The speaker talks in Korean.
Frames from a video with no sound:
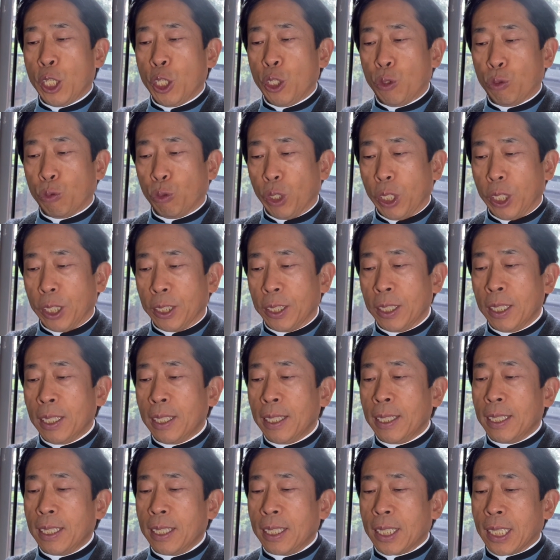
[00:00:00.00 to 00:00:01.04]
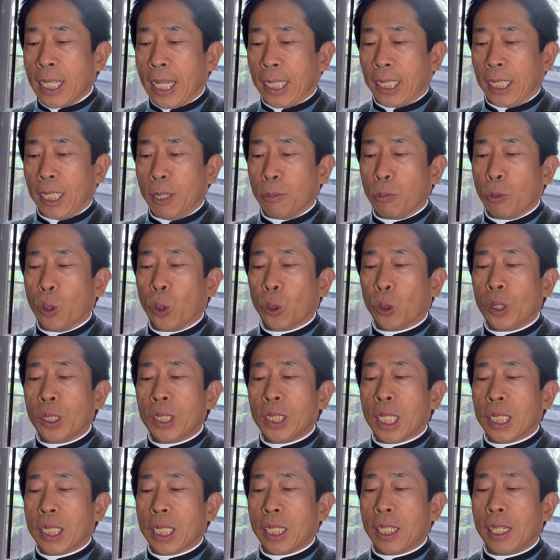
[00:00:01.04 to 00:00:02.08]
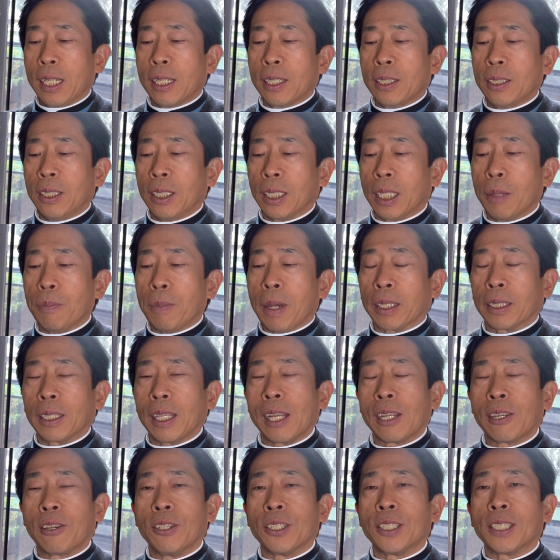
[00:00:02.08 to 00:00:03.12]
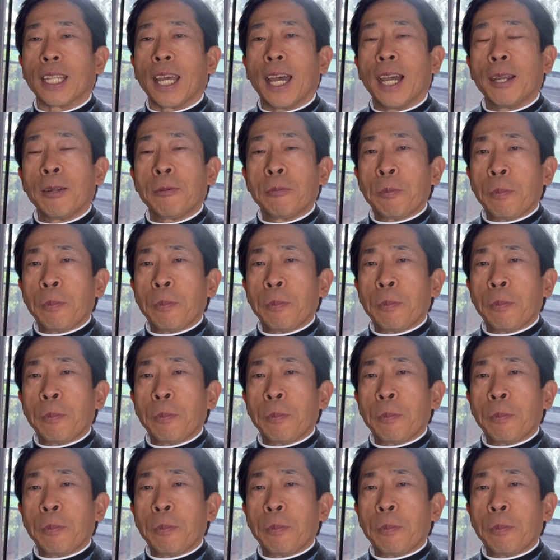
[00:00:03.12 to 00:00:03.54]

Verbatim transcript: 주인은 자기의 모든 재산을 그에게 맡길 것이다.